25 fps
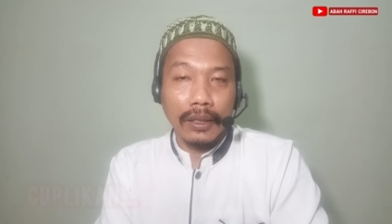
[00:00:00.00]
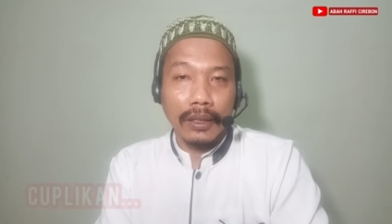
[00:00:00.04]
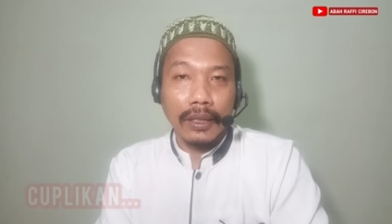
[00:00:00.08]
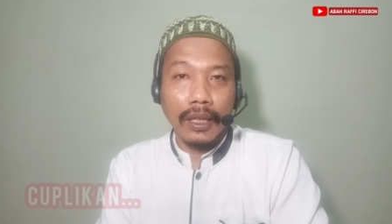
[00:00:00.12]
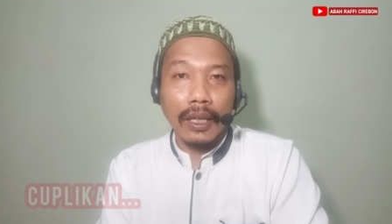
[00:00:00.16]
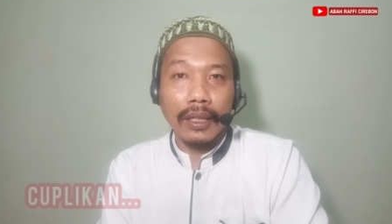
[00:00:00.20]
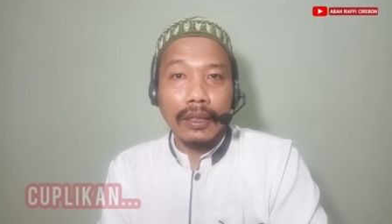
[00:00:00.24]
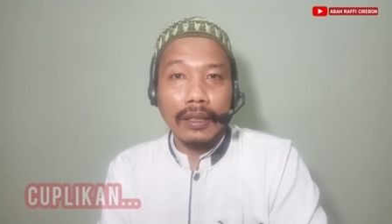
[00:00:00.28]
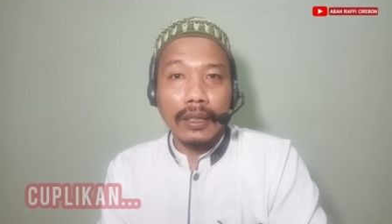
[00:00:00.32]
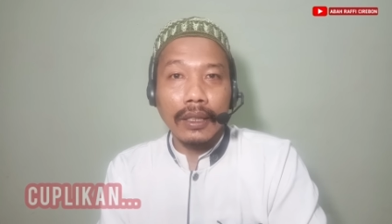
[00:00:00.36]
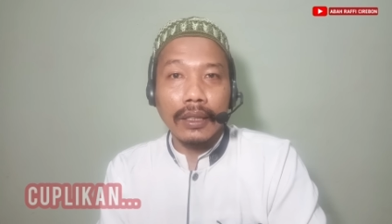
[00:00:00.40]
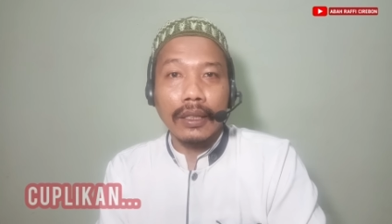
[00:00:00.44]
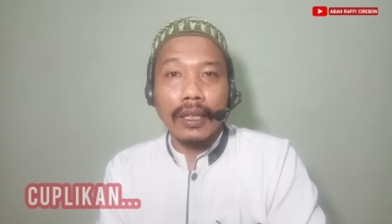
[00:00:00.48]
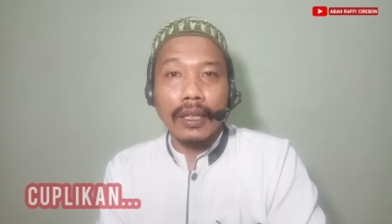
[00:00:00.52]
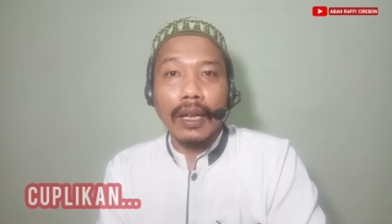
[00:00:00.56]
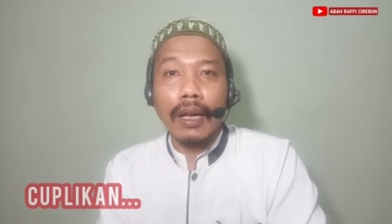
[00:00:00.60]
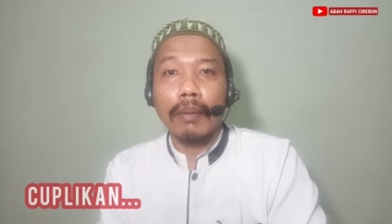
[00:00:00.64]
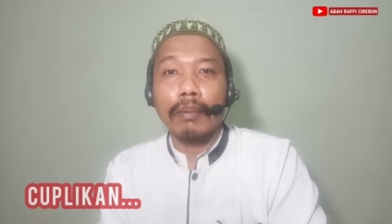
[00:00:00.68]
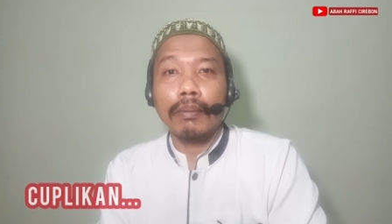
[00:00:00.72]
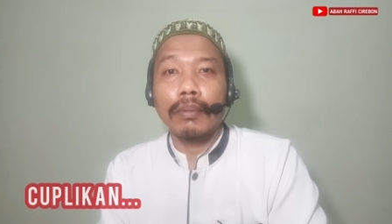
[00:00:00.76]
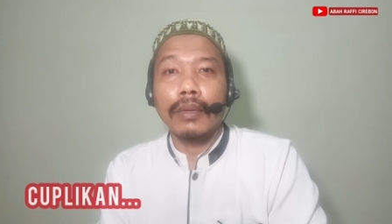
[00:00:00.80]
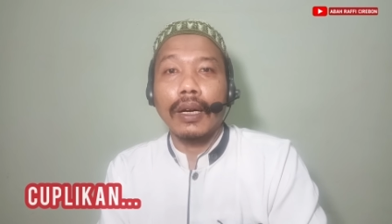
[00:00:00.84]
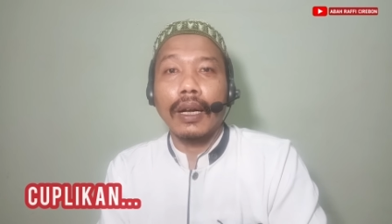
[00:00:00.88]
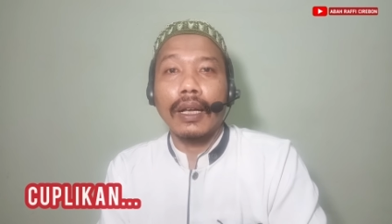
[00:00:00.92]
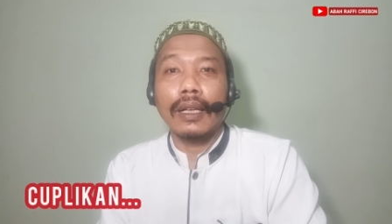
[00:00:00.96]
dan tidak
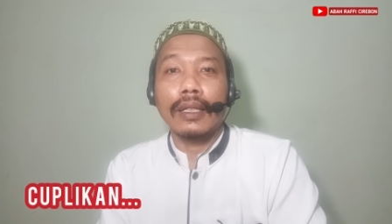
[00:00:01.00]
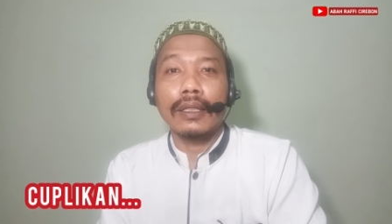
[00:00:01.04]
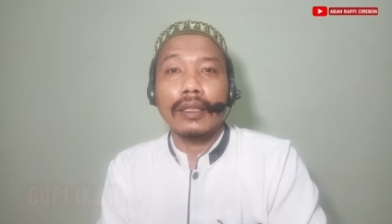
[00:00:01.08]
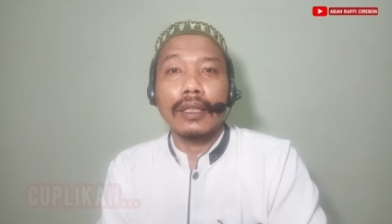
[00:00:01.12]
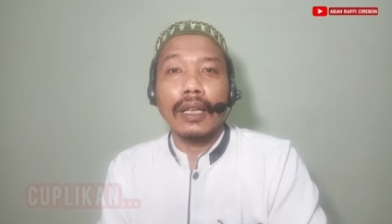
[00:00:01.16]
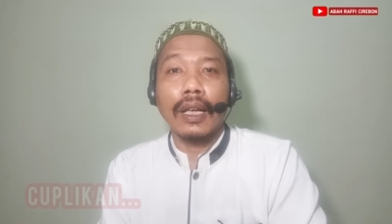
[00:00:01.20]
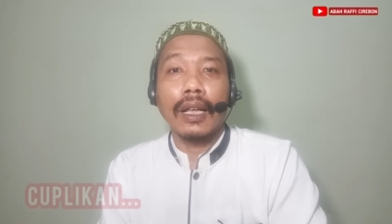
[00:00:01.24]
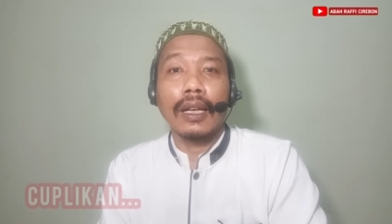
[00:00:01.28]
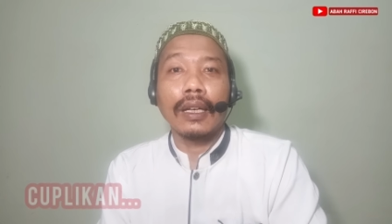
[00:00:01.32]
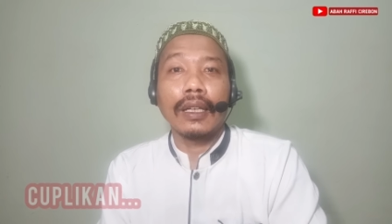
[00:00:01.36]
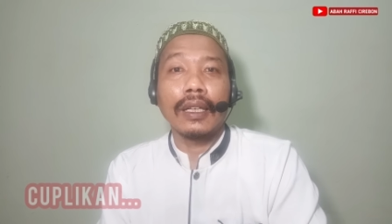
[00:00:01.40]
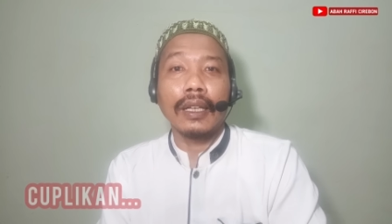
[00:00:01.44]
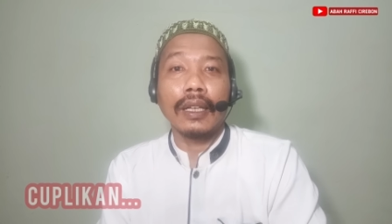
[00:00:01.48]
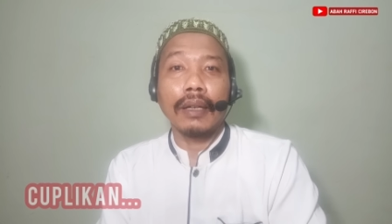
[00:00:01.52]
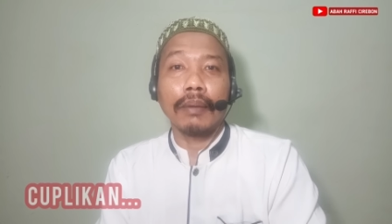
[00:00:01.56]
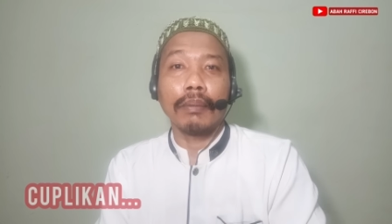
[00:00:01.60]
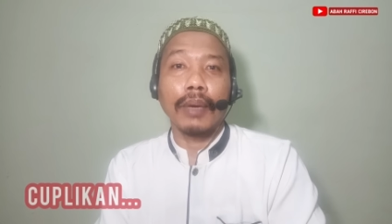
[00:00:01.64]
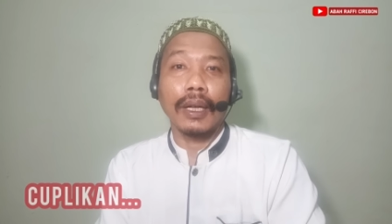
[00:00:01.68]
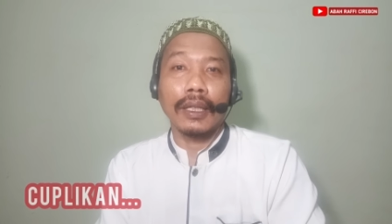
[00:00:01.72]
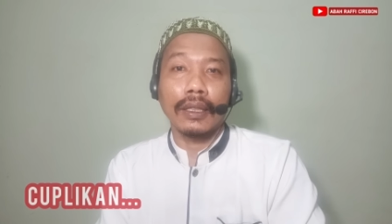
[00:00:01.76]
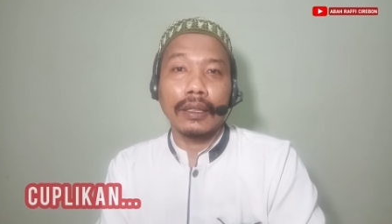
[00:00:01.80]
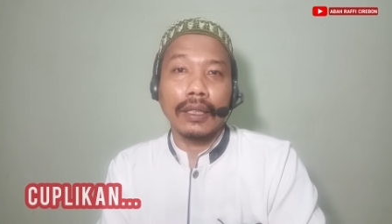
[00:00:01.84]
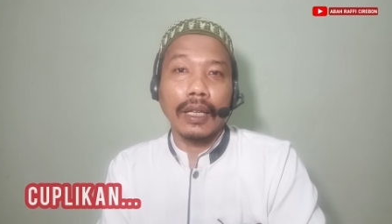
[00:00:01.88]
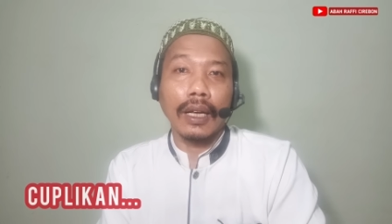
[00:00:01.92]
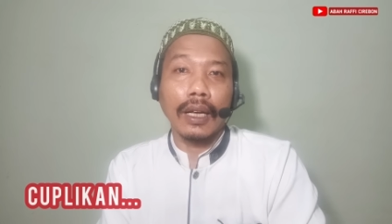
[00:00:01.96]
merasa
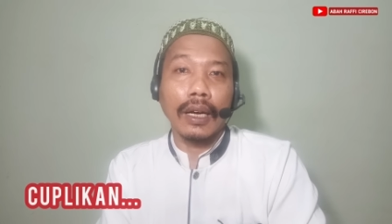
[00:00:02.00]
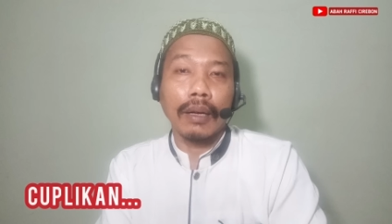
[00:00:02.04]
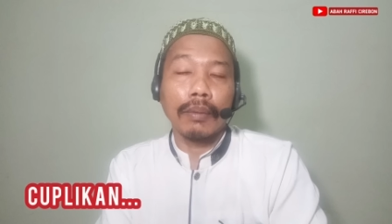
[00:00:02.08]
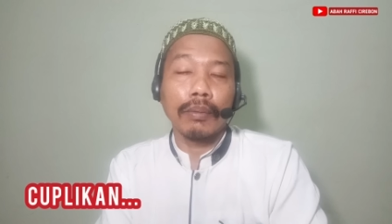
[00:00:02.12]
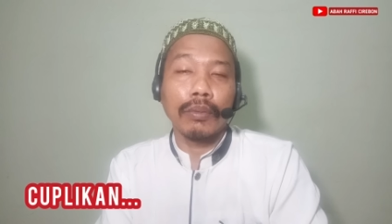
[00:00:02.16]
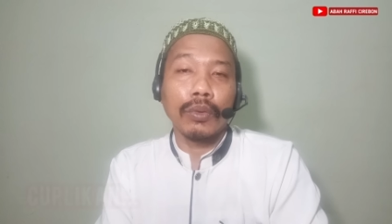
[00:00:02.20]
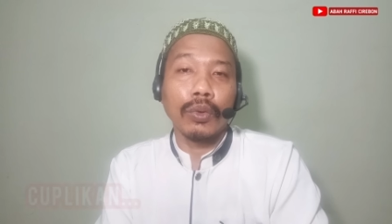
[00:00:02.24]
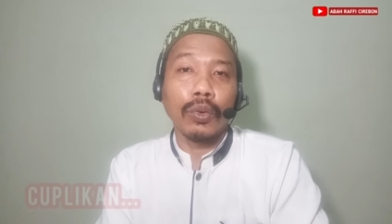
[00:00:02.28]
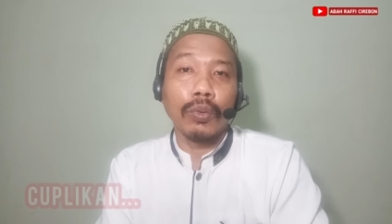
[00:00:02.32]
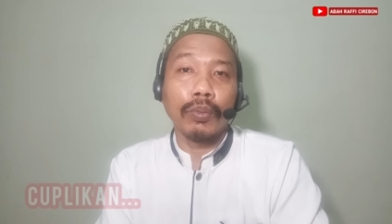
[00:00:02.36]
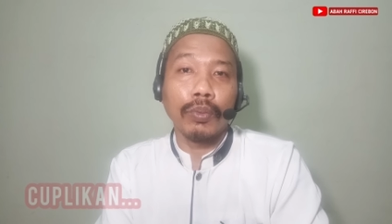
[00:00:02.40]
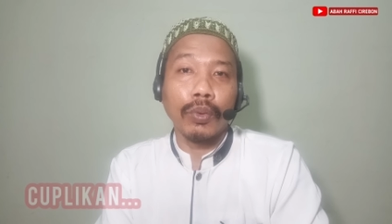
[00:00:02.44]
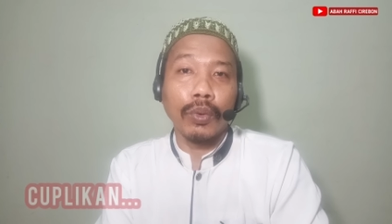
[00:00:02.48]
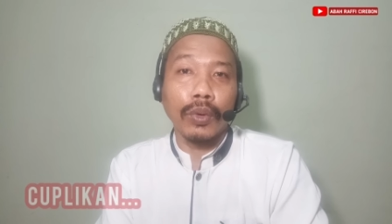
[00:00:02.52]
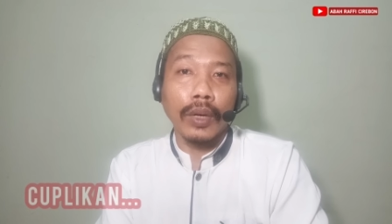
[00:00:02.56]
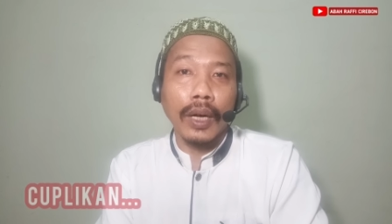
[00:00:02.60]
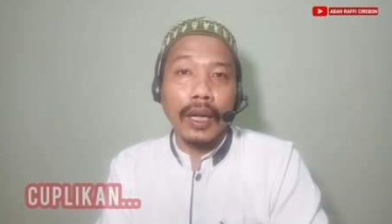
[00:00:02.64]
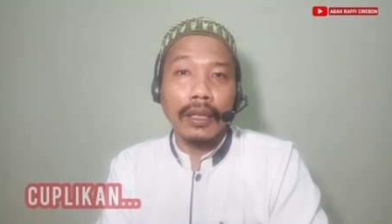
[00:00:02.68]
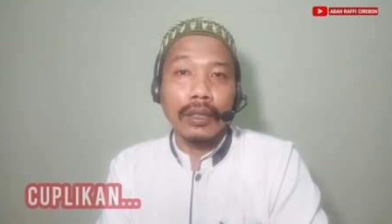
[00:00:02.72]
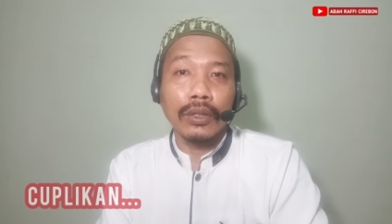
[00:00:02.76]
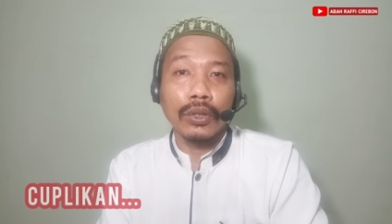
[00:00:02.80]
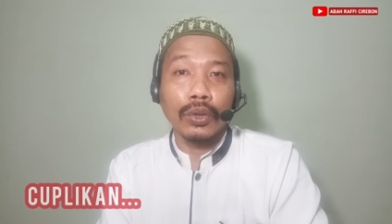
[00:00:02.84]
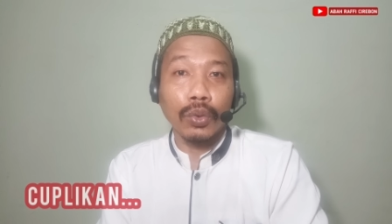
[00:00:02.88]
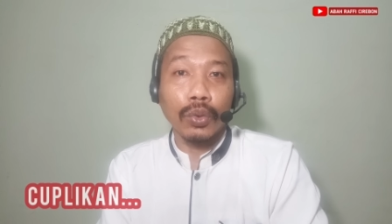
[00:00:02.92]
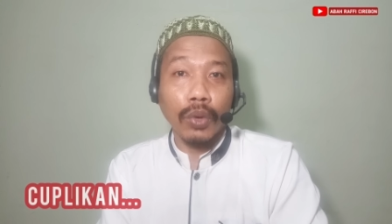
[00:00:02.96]
nikmat dalam
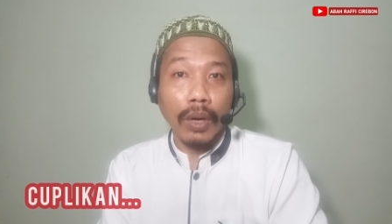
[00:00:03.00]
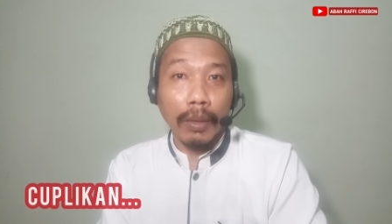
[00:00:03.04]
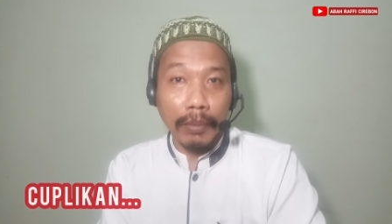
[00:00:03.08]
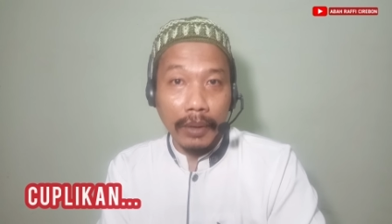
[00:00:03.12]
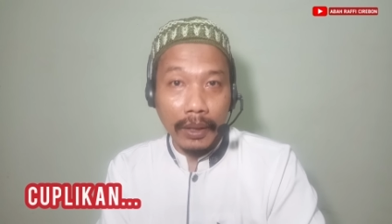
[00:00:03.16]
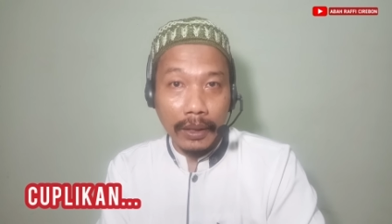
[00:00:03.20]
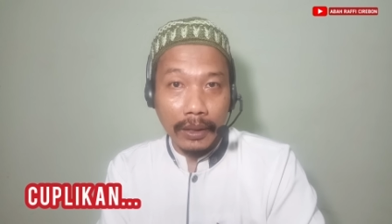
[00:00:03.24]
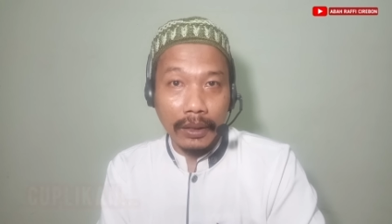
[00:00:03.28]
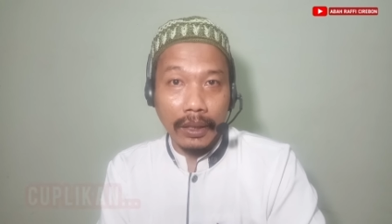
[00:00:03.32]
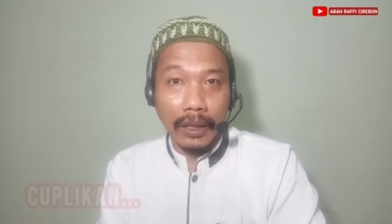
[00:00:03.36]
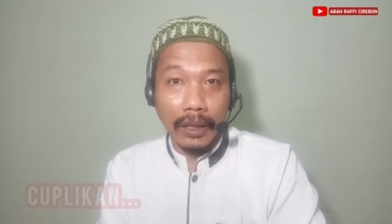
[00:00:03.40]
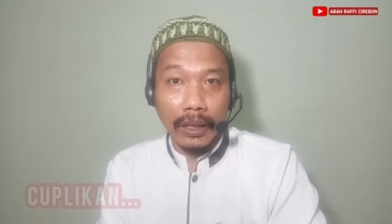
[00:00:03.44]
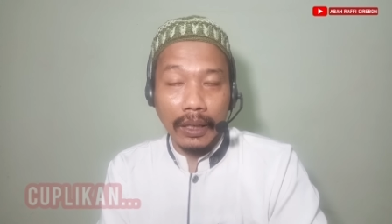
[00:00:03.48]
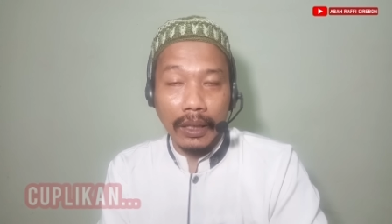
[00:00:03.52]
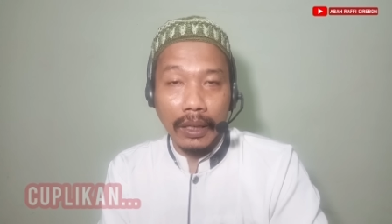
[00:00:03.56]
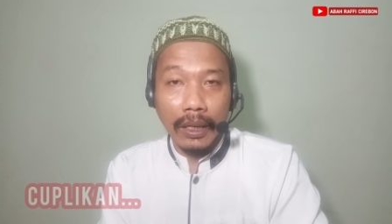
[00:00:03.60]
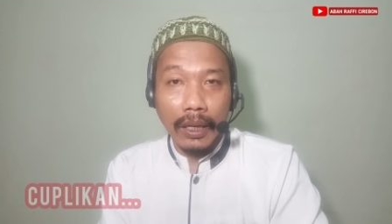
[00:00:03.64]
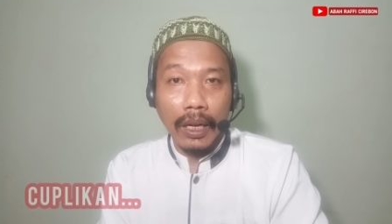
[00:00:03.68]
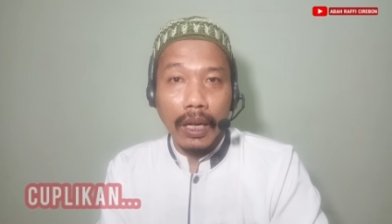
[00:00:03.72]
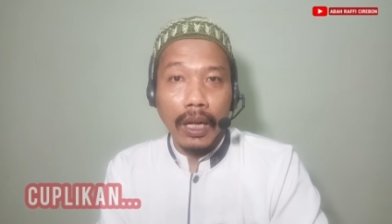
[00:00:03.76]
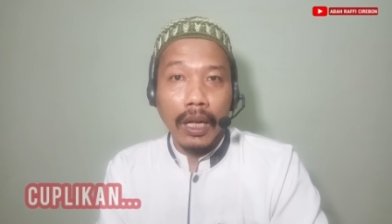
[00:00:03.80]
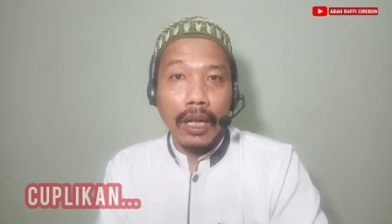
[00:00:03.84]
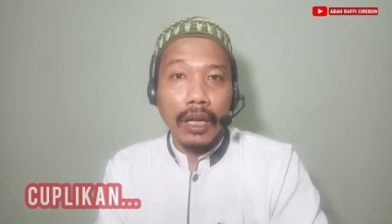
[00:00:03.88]
hubungan suami istri.